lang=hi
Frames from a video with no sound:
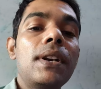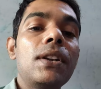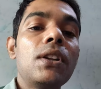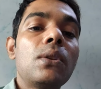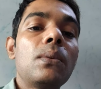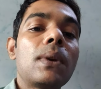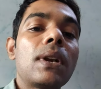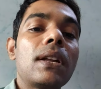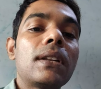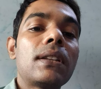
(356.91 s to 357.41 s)

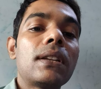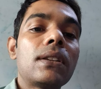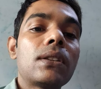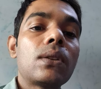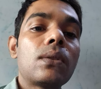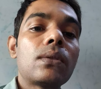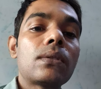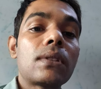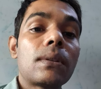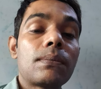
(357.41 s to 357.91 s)
वीडियो बनाते हैं
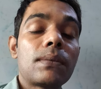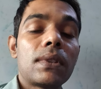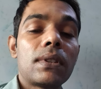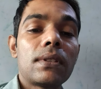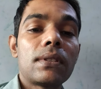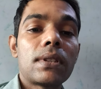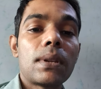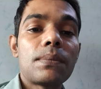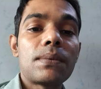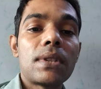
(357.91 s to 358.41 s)
तो वो सब
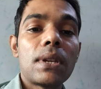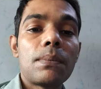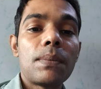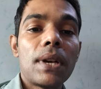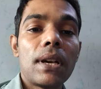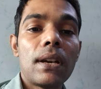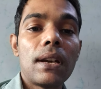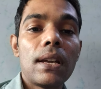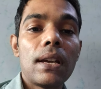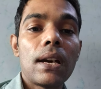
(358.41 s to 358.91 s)
सबसे
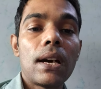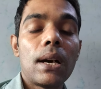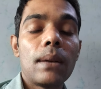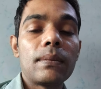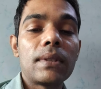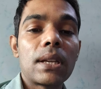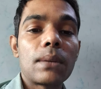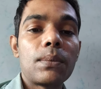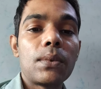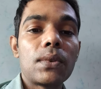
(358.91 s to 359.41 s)
पहले
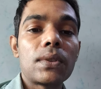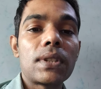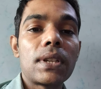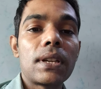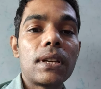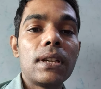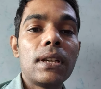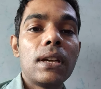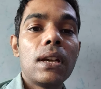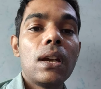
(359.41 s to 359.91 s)
आप तक
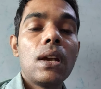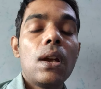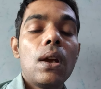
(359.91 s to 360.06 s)
पहुँचेगी